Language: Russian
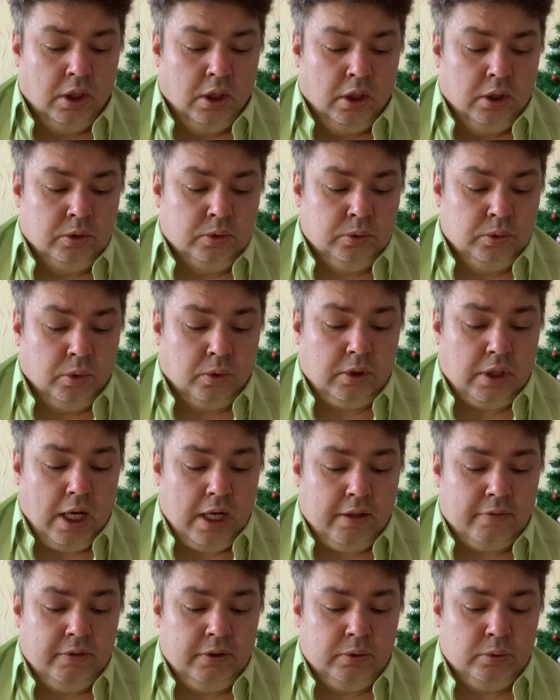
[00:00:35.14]
Но как
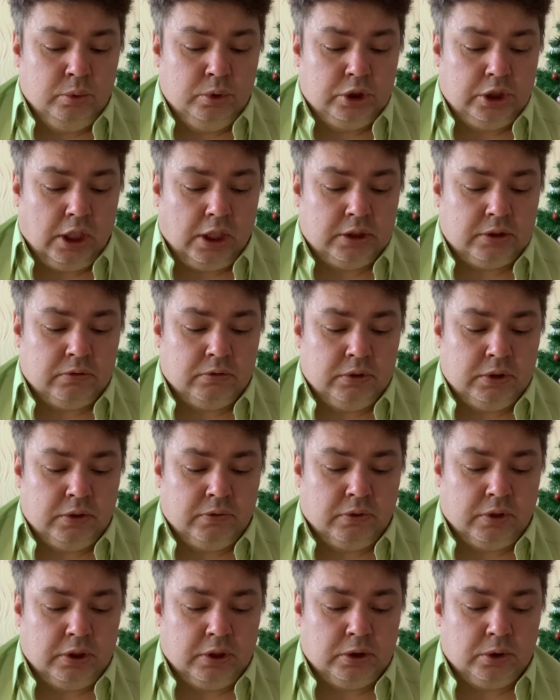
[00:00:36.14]
вы участвуете в
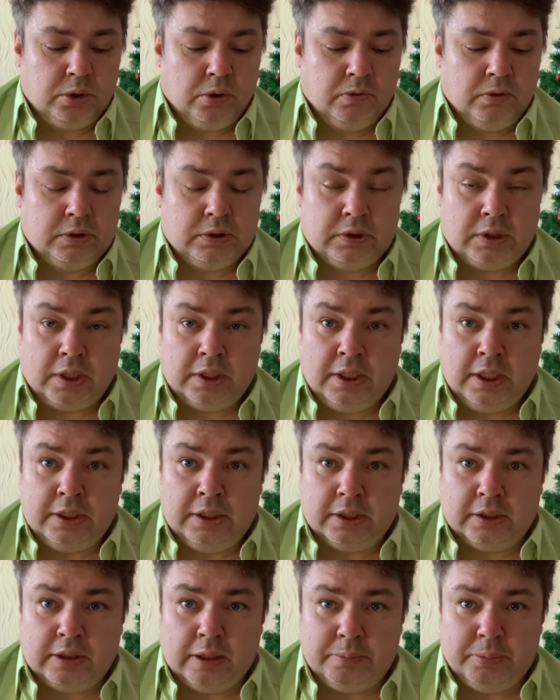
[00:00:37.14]
христовых страданиях,
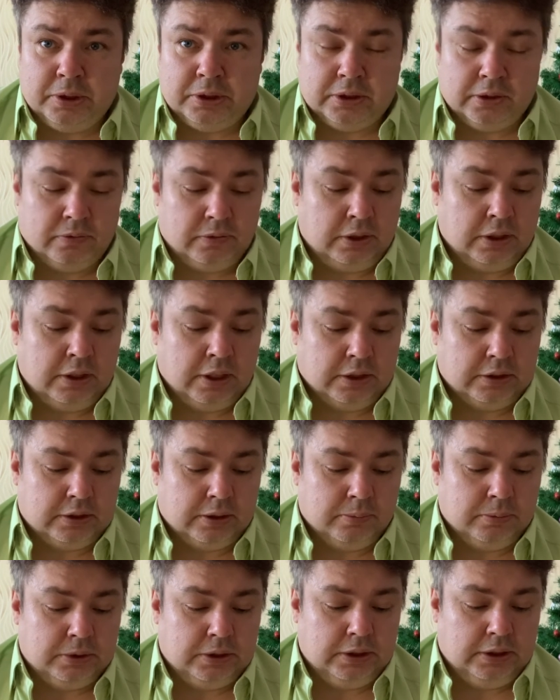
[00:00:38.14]
написано в 13
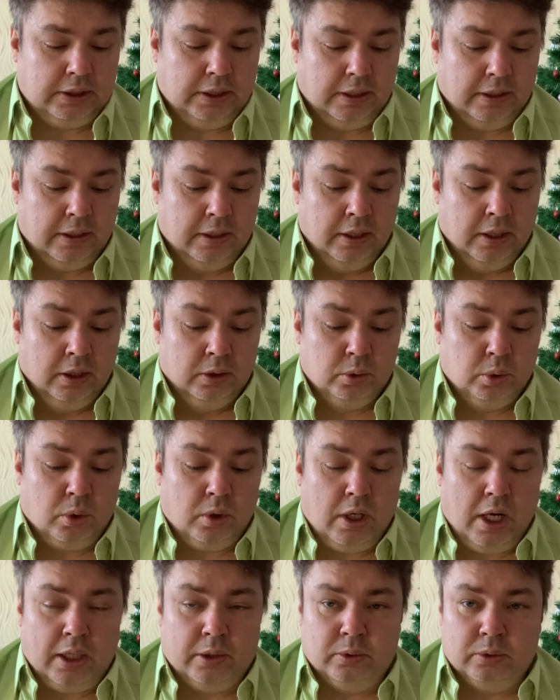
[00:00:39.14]
стихе, то
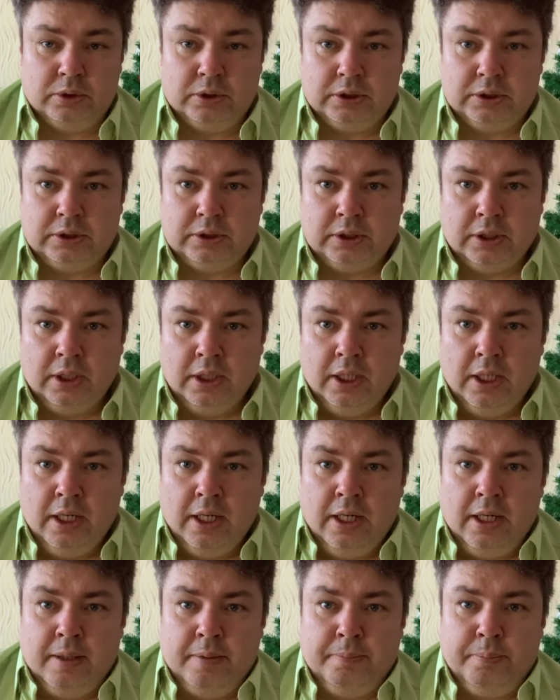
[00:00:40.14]
радуйтесь.
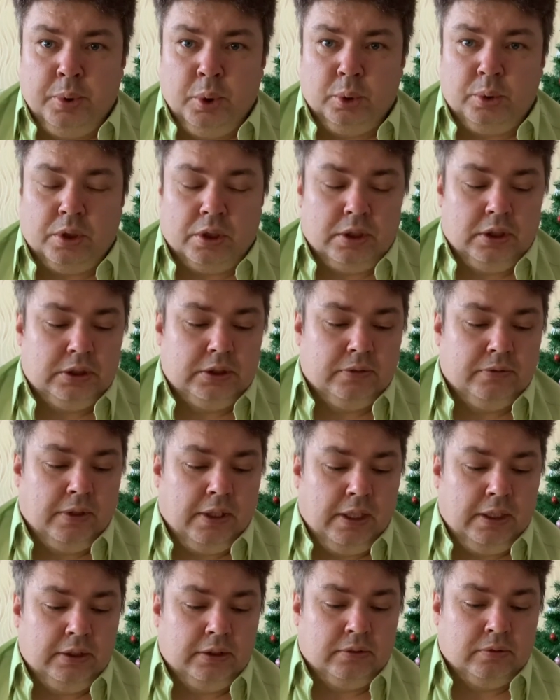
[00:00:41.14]
Петр
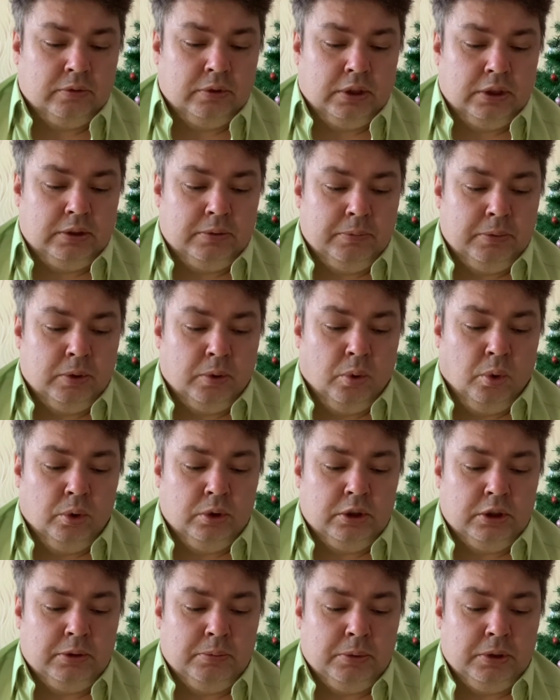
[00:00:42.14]
называет вот этим
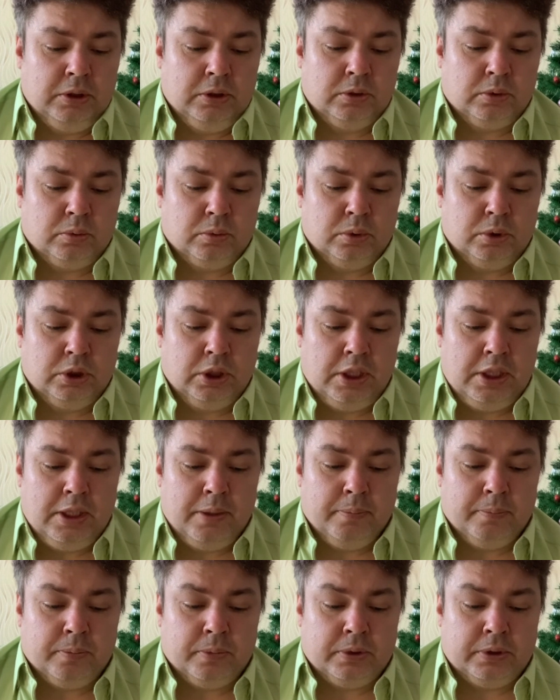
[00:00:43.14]
огненными
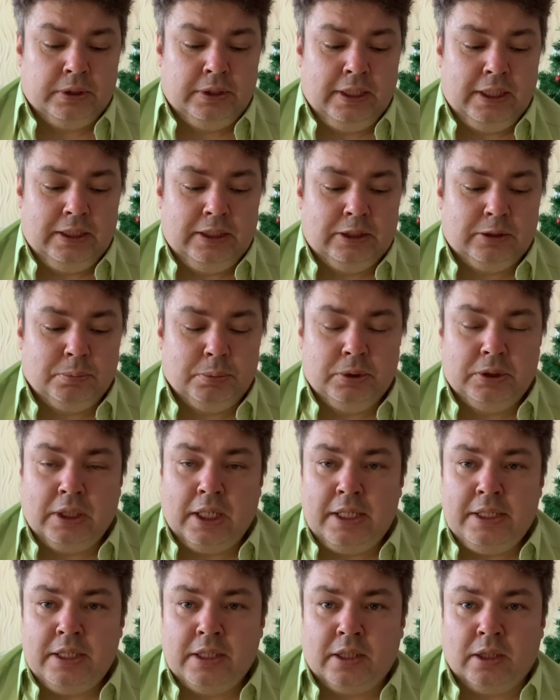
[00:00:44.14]
искушением те
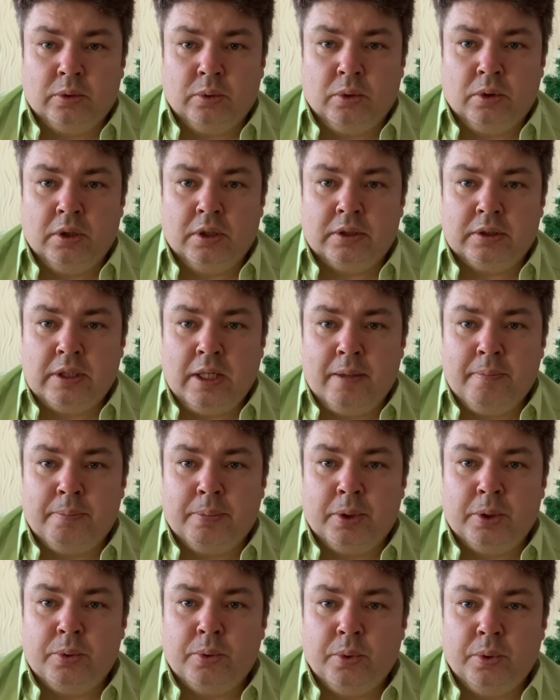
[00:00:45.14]
испытания, которые к нам
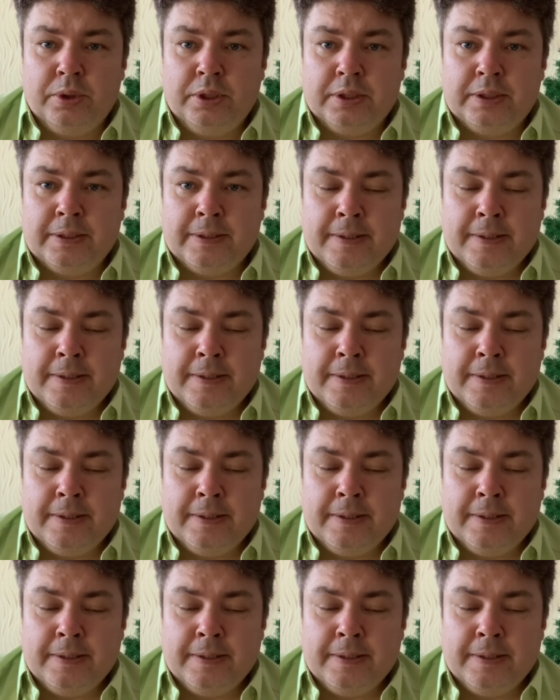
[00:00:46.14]
приходят